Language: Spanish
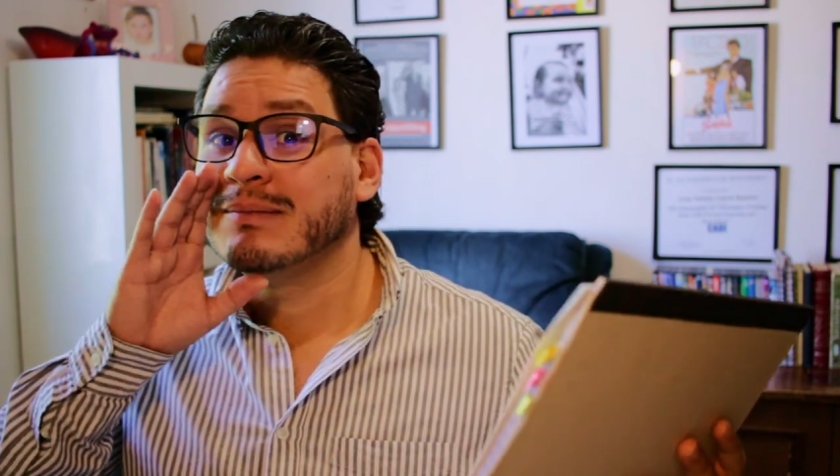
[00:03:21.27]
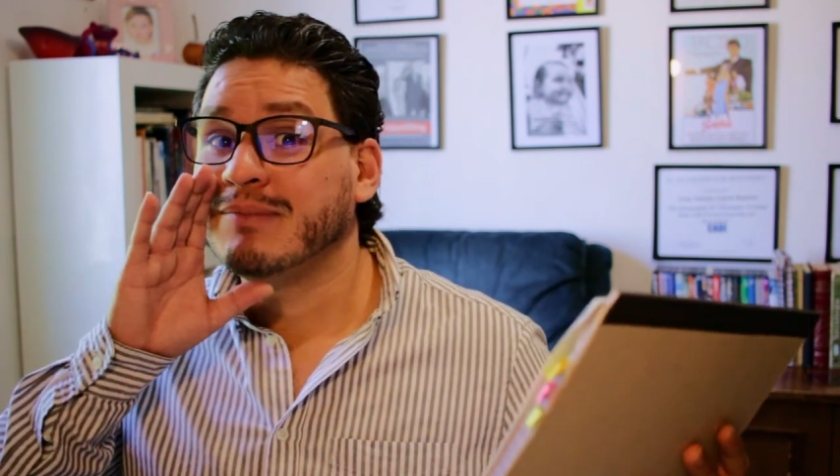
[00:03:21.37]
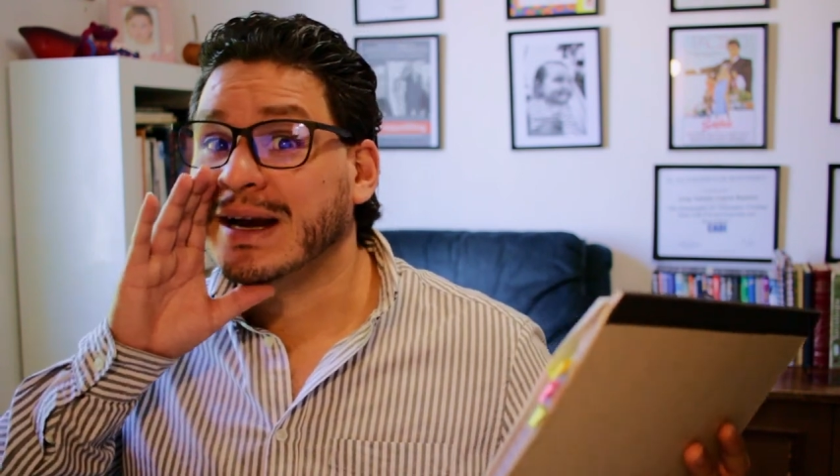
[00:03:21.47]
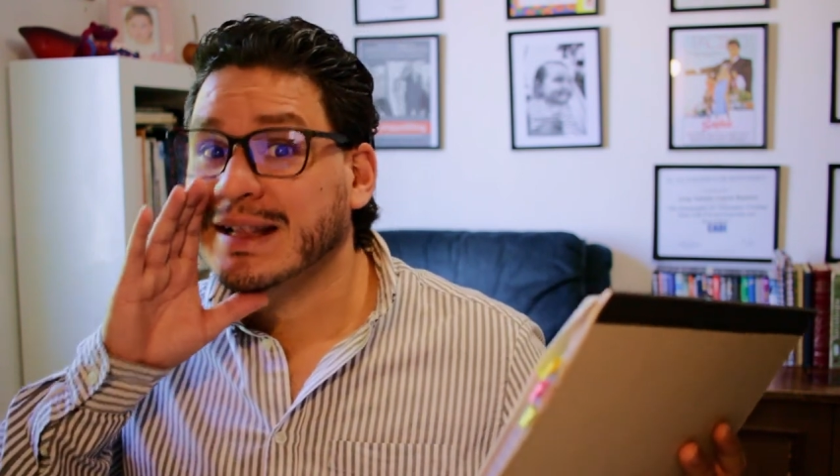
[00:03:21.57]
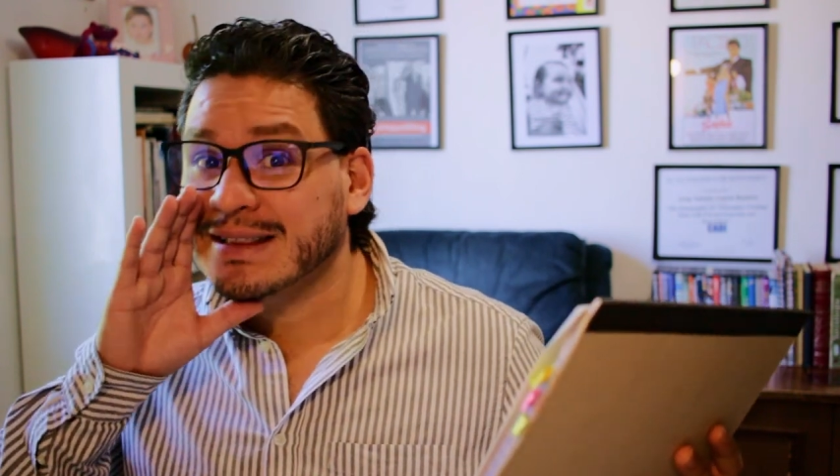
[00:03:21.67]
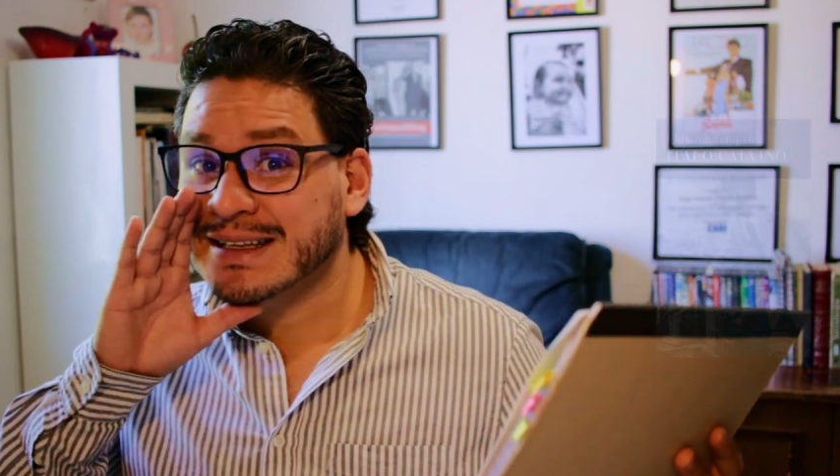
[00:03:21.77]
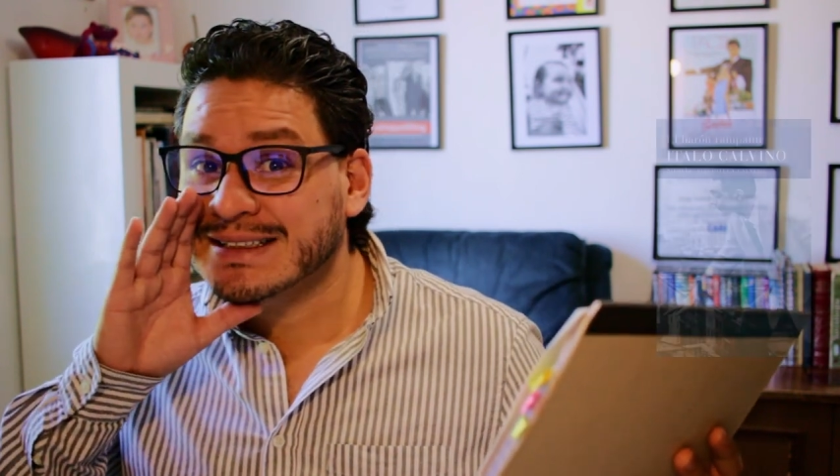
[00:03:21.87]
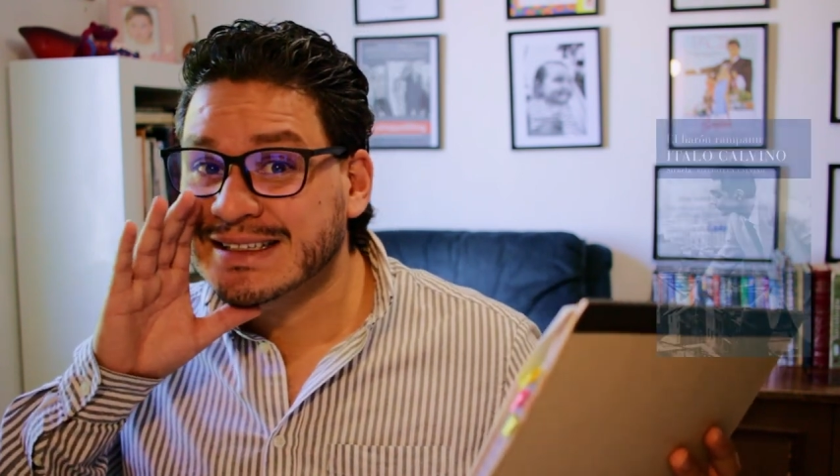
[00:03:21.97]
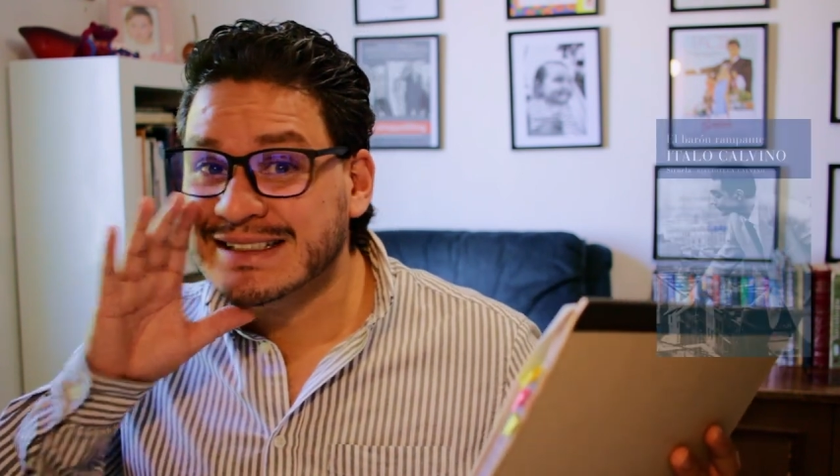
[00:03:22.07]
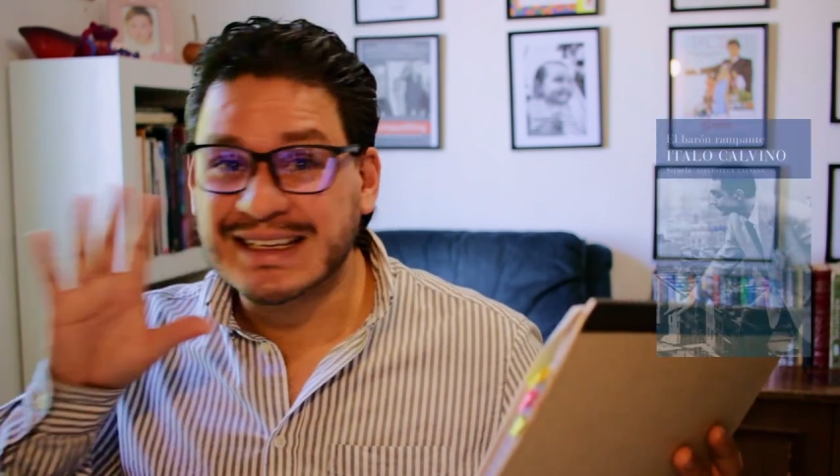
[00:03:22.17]

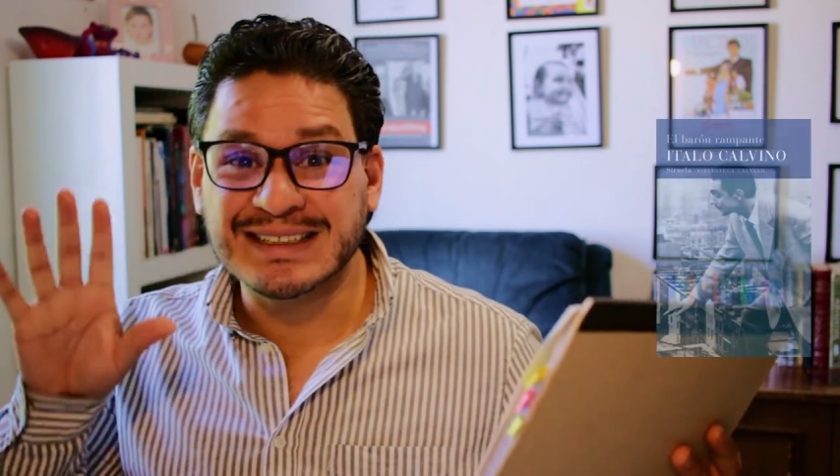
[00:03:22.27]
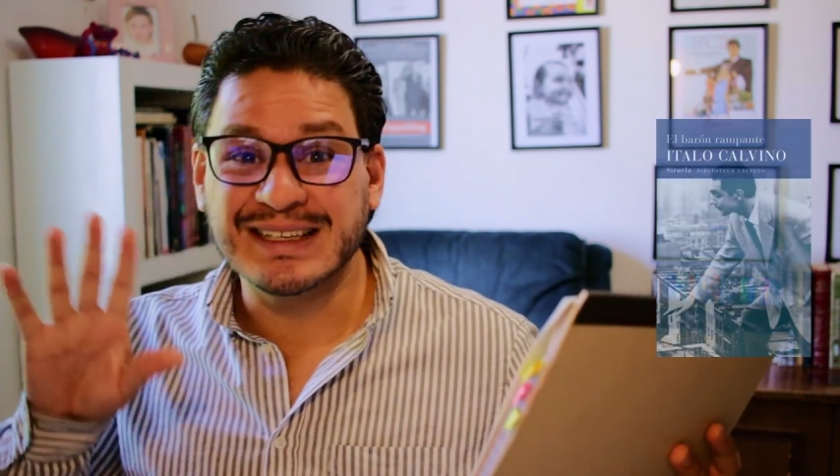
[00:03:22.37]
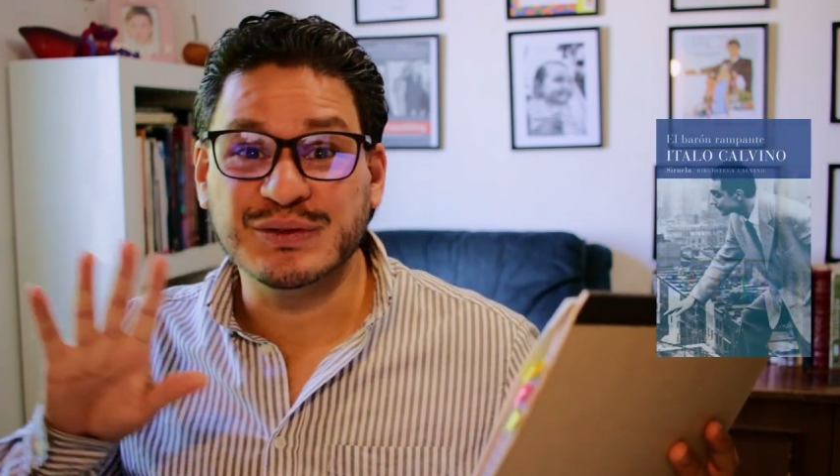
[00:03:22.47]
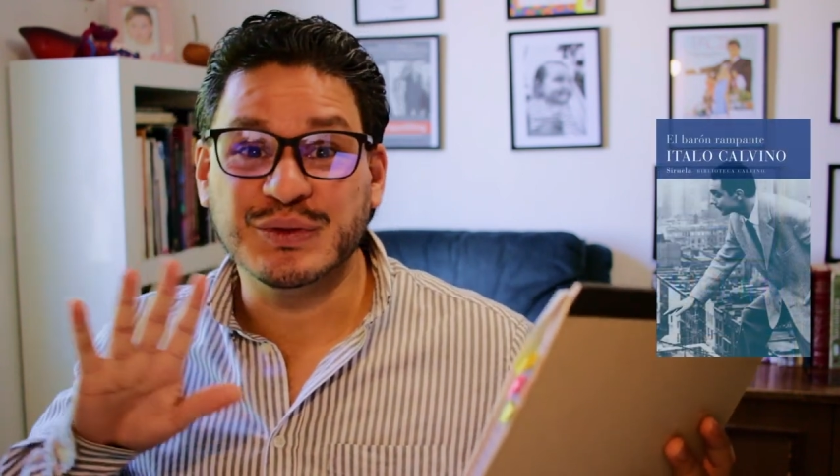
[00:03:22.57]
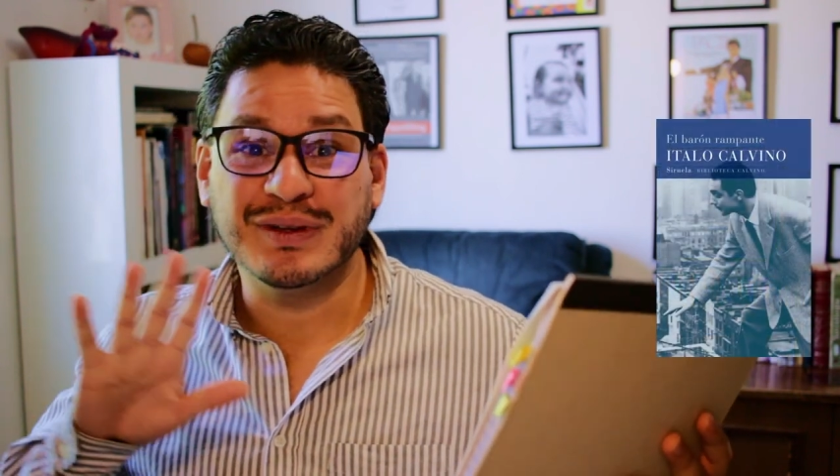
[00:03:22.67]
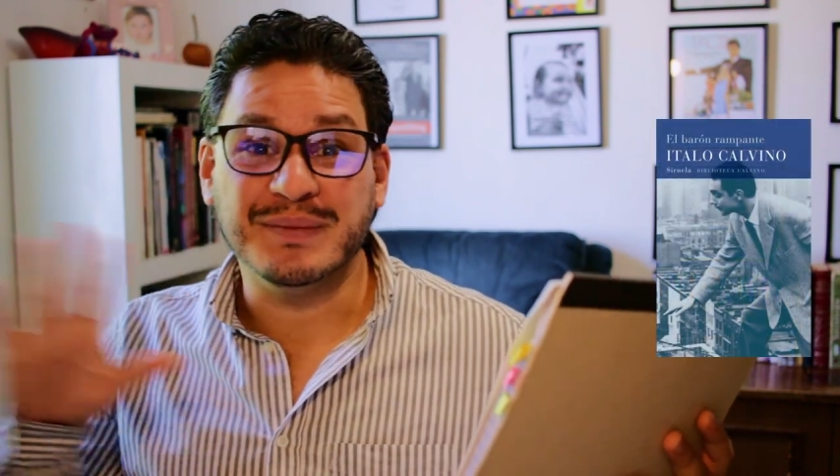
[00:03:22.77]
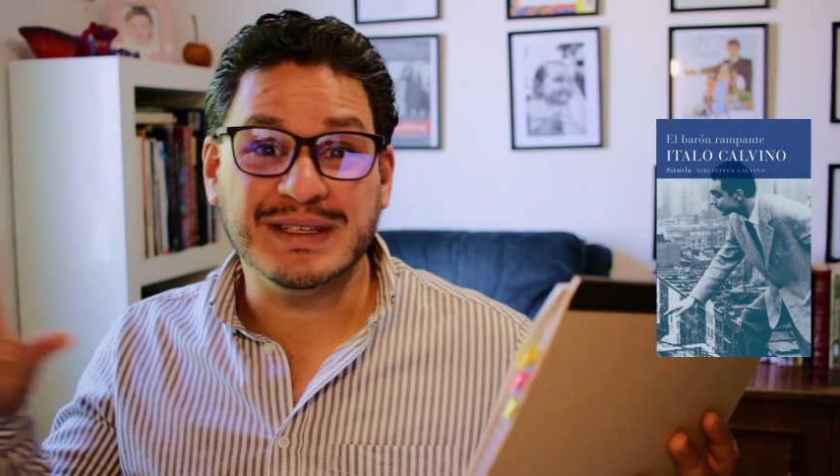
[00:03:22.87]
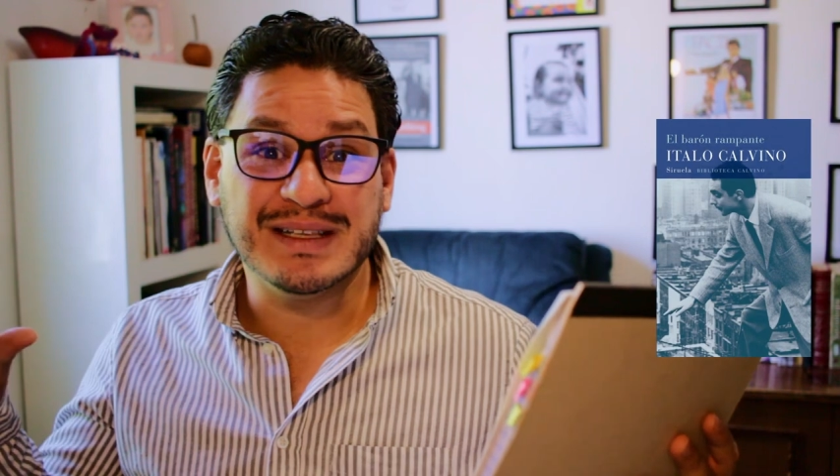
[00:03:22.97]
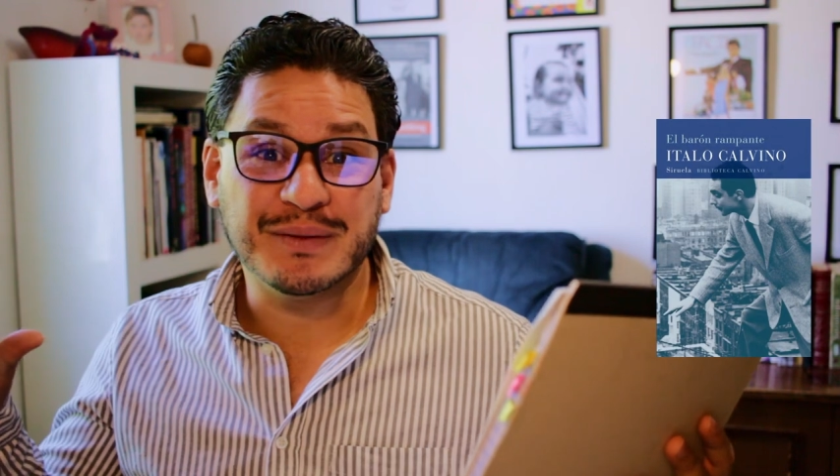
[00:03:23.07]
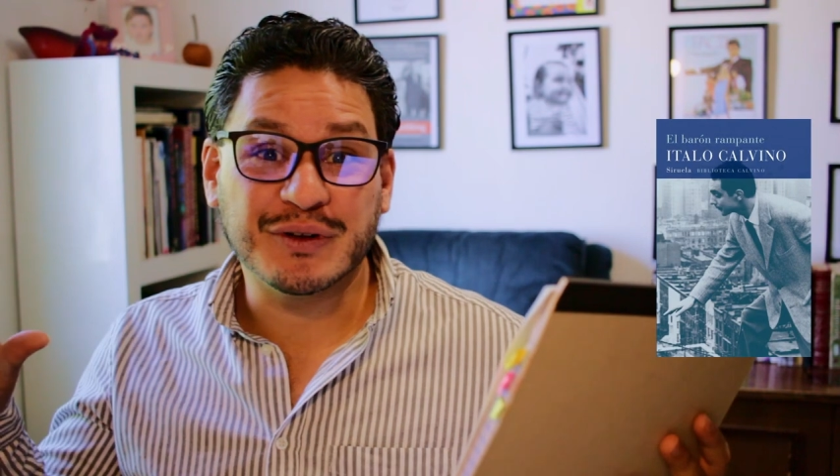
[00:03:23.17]
Paréntesis, ese es uno de
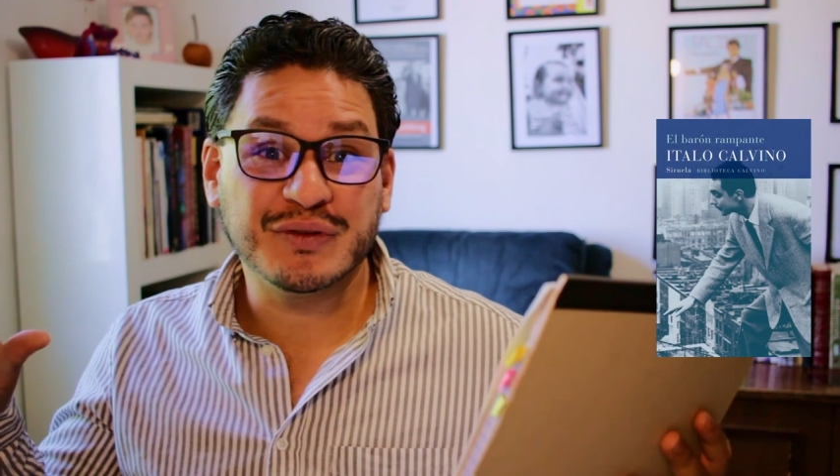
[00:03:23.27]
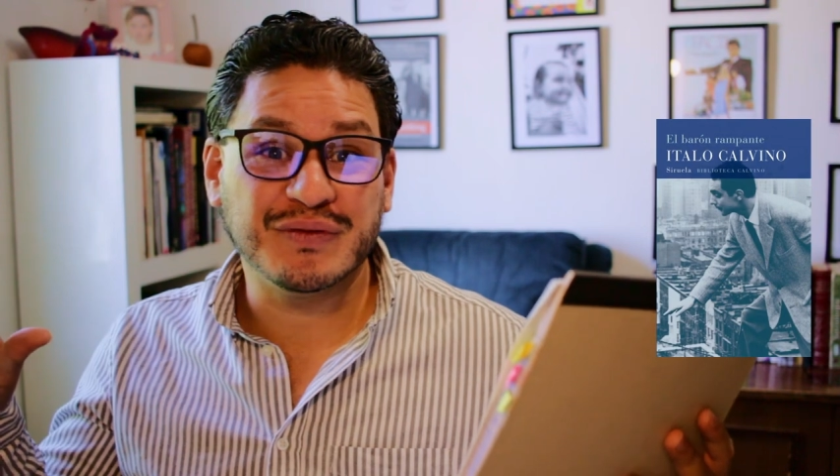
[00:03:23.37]
mis libros